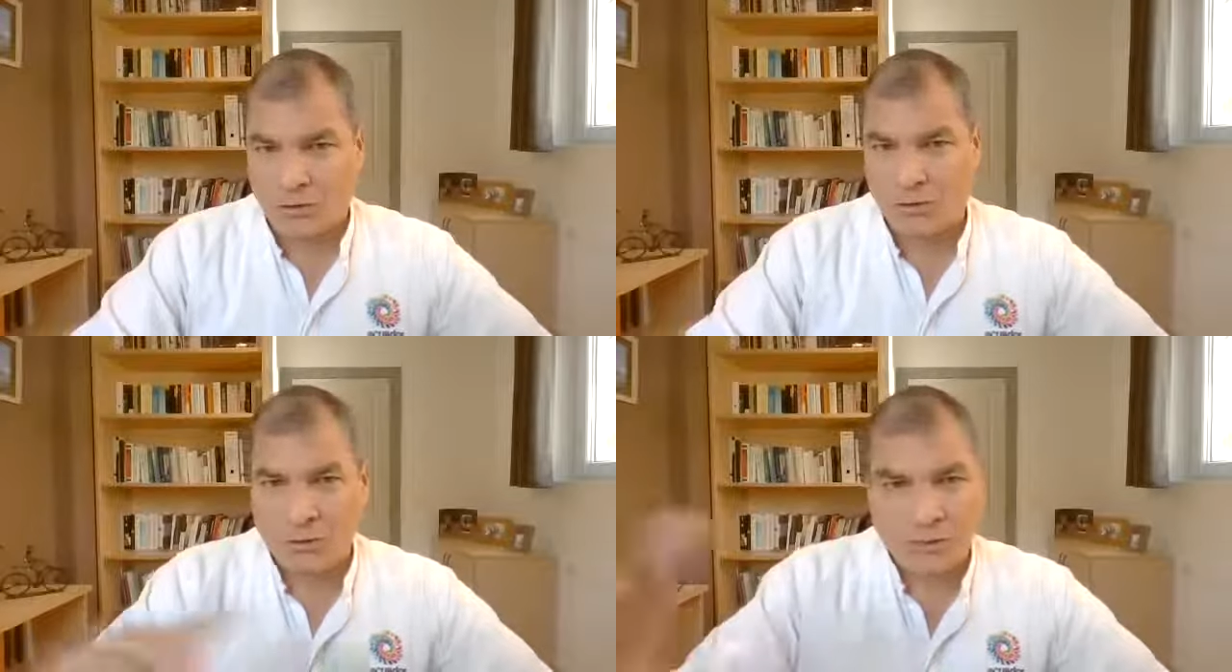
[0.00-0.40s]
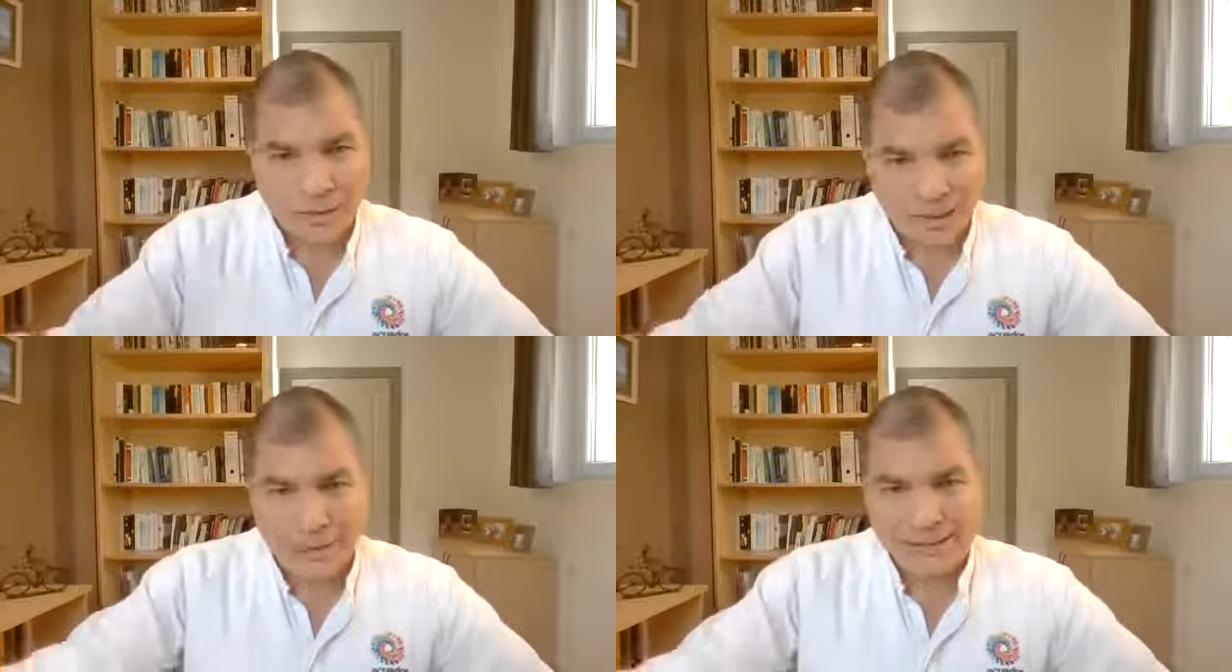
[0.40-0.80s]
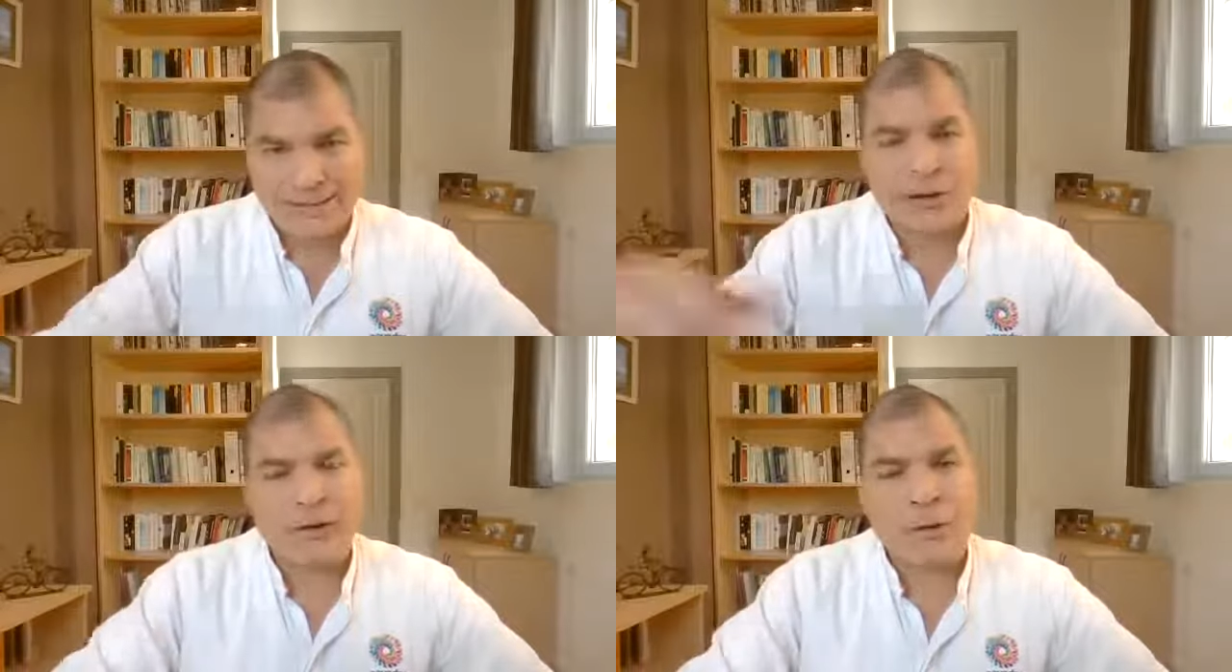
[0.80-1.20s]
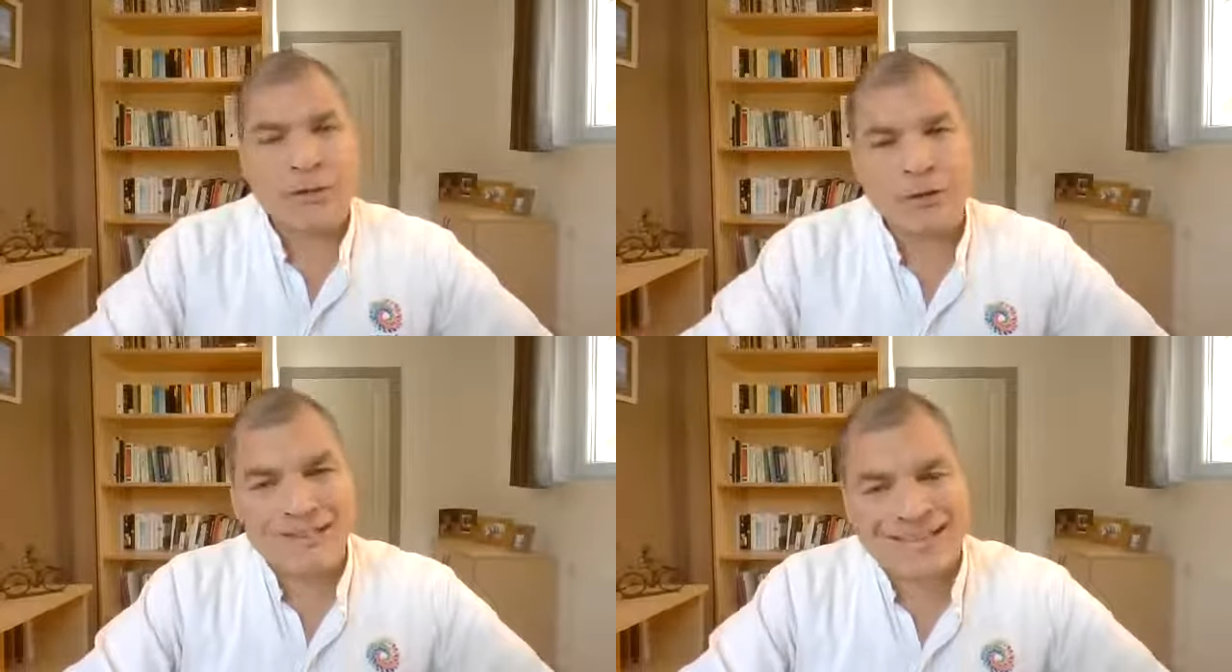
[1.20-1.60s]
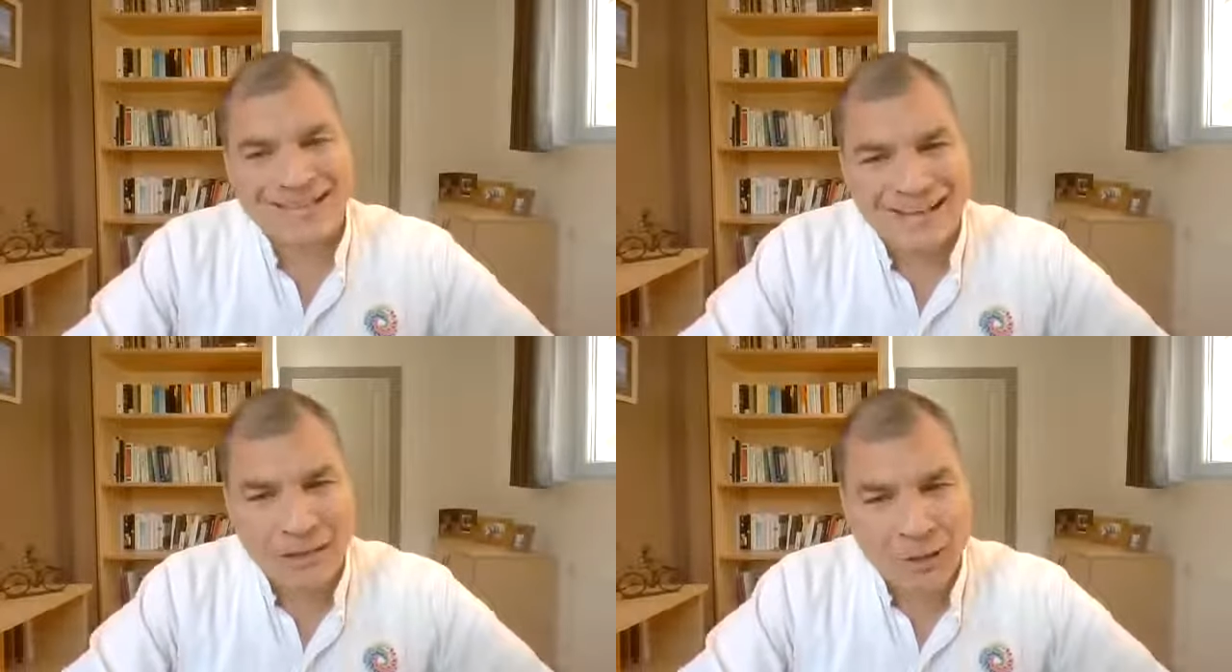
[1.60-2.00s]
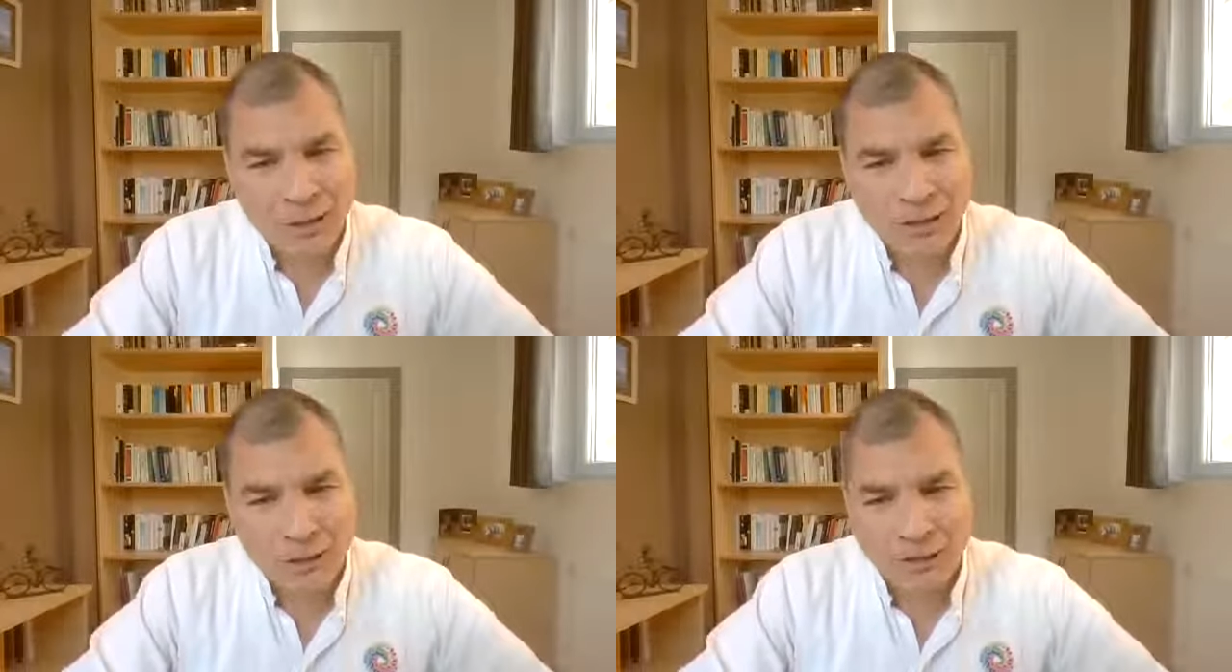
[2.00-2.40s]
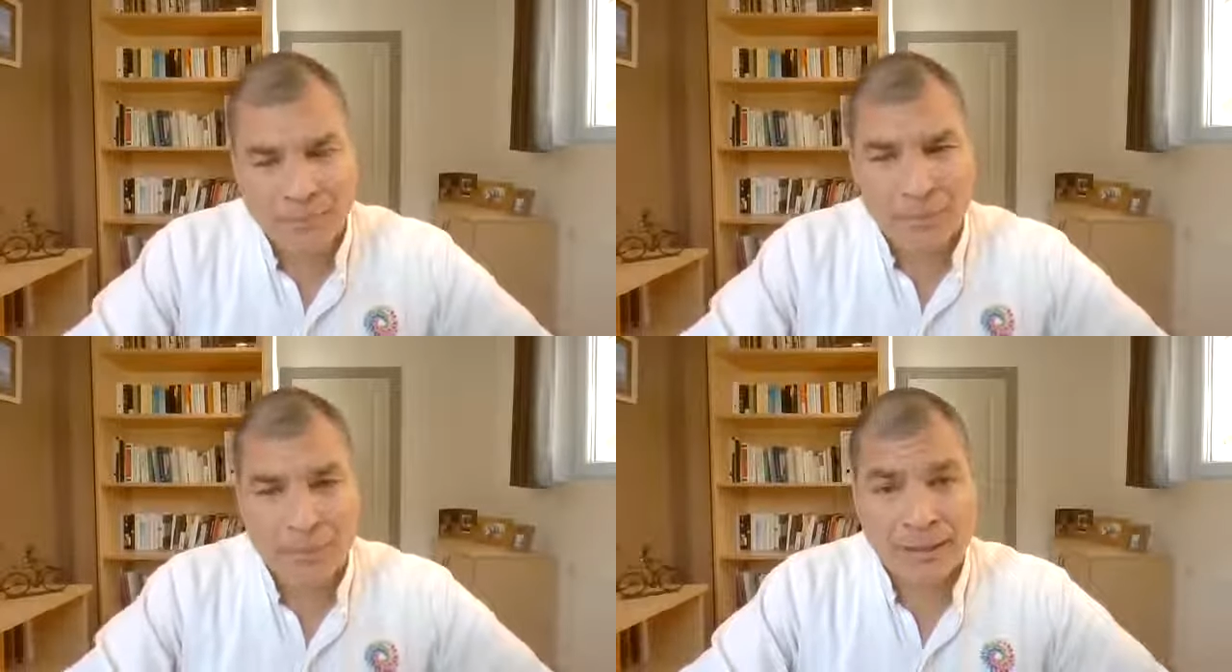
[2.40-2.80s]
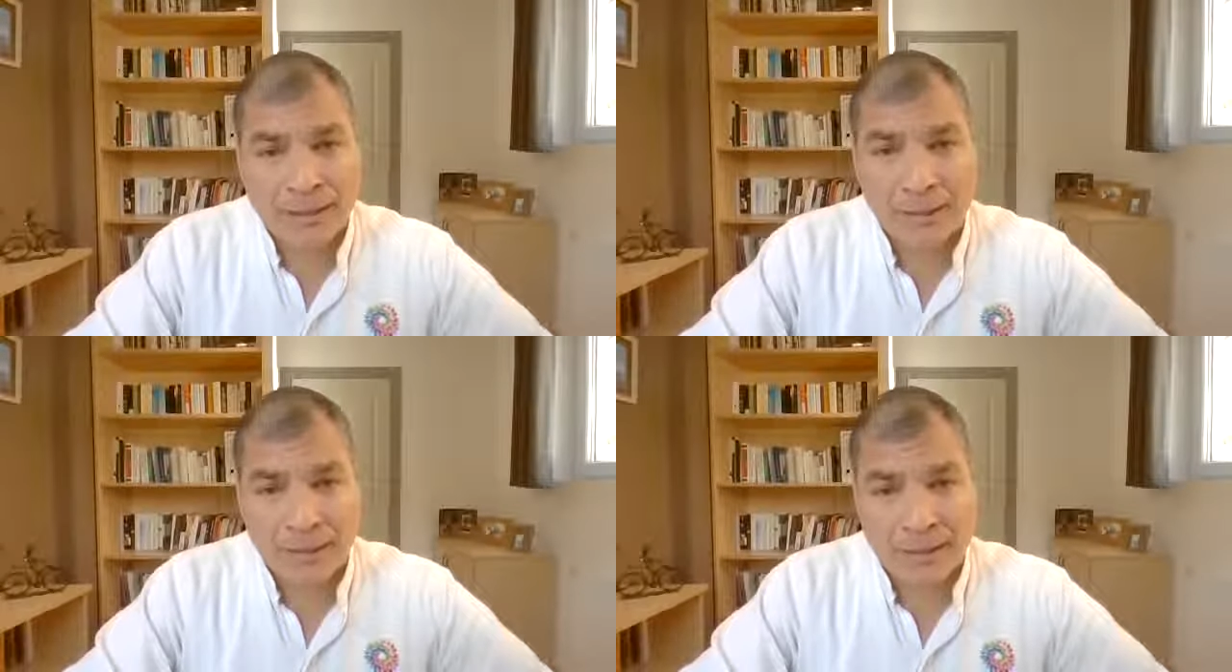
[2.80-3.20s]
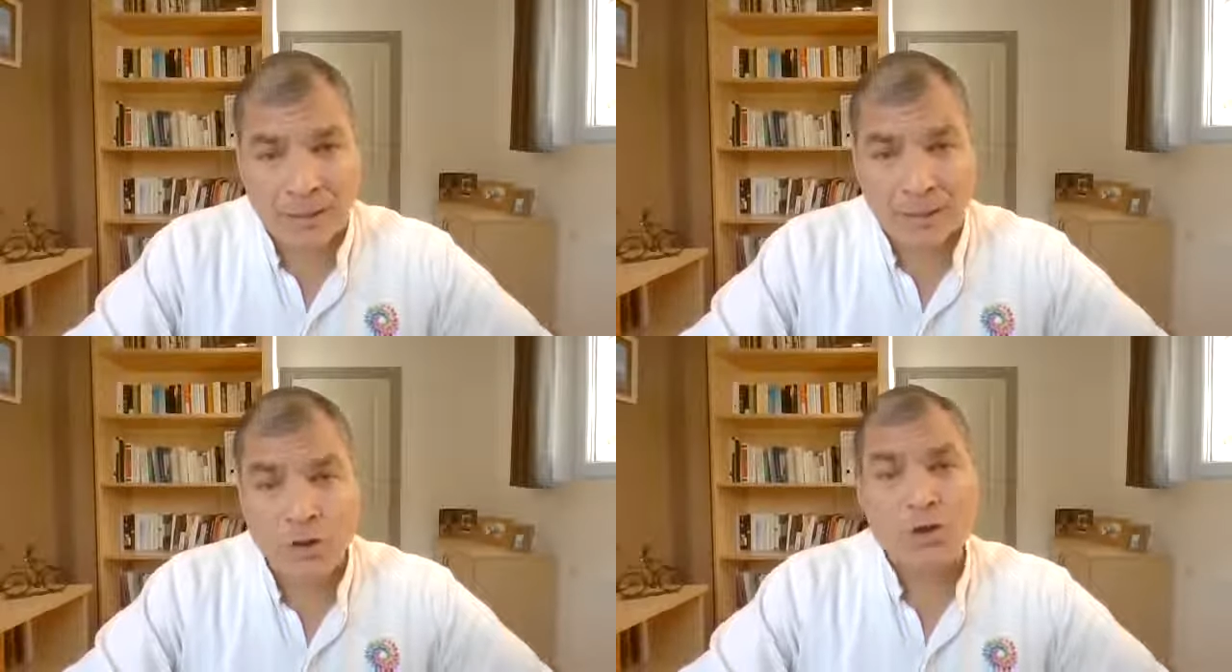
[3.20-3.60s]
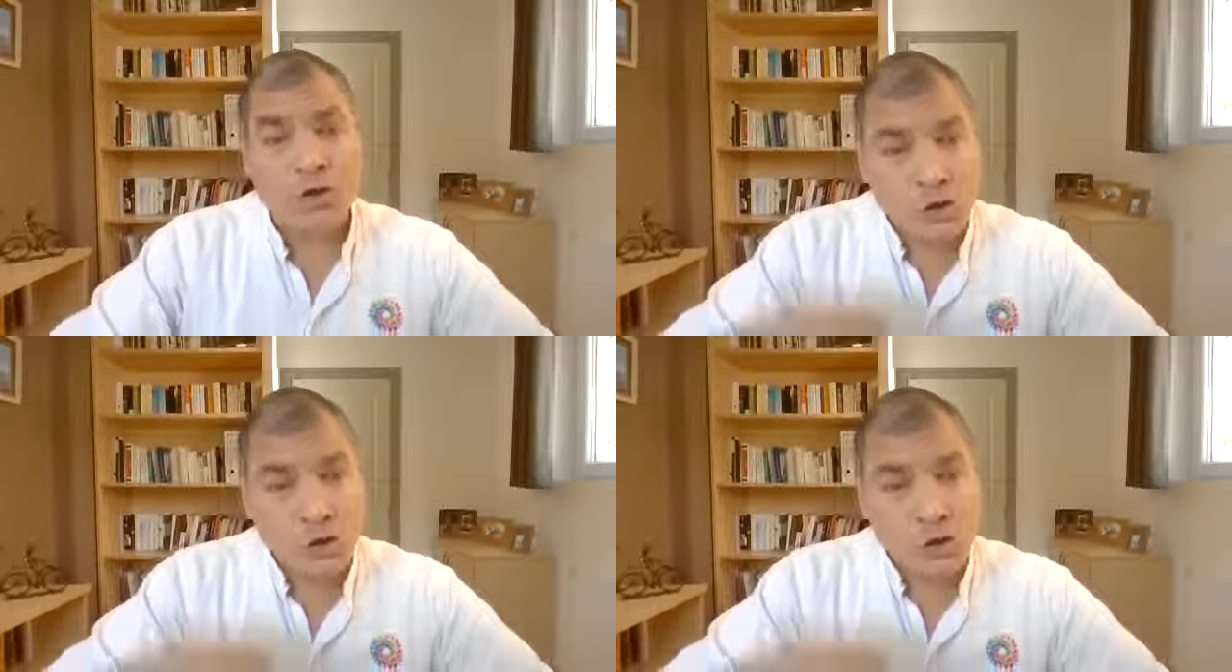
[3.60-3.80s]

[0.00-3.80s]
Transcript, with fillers: como el arbitrario descuento de centenas de millones de dólares por parte de banqueros,